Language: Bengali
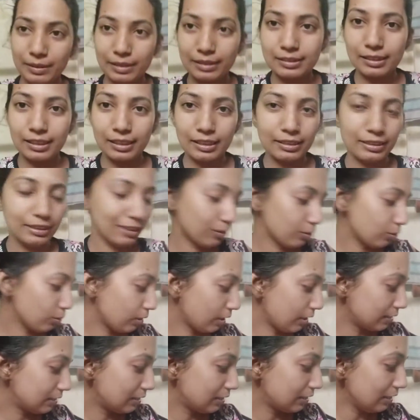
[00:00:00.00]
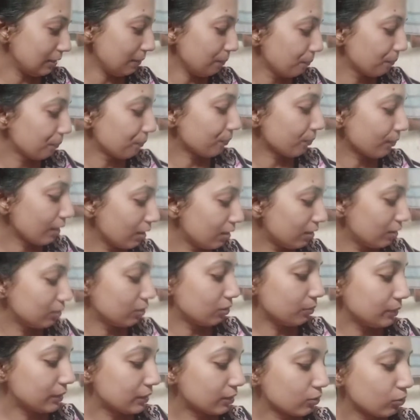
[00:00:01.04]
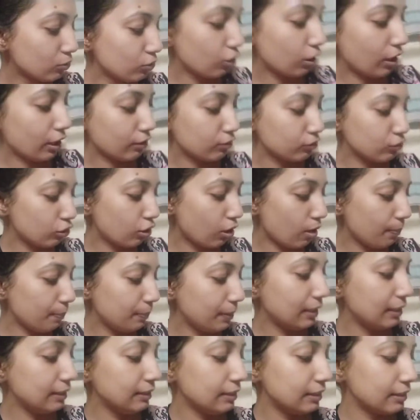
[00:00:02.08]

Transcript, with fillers: আমার কাছ থেকে নিয়েও খাচ্ছে তো বিস্কুটগুলো এখন সব ফেলে